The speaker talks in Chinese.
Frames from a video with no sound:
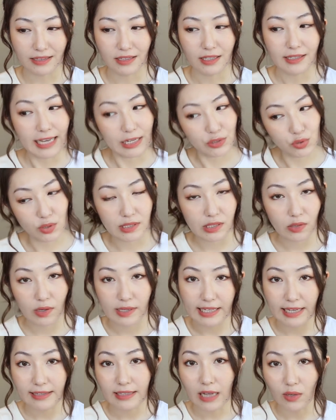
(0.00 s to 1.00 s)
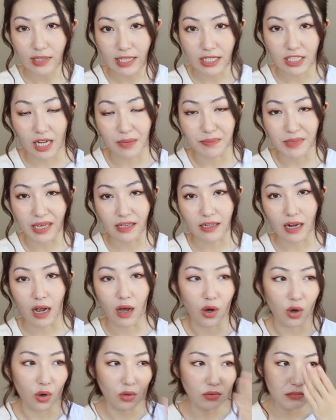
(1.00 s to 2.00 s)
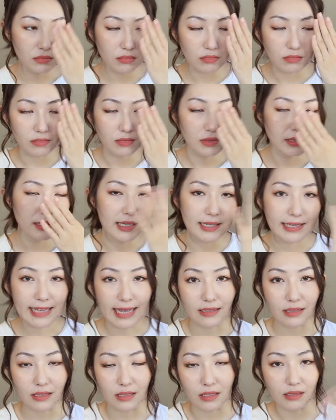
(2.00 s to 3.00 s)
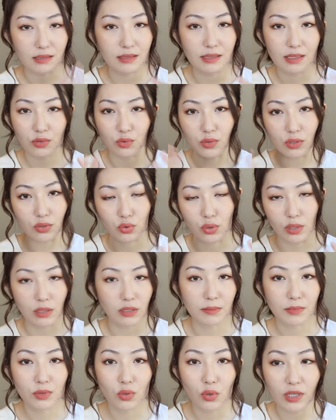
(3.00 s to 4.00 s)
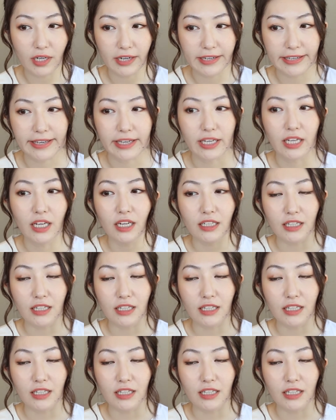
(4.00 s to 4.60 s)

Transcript: 的眼车卸妆液倒在上面，然后卸眼睛、卸嘴唇，什么都可以。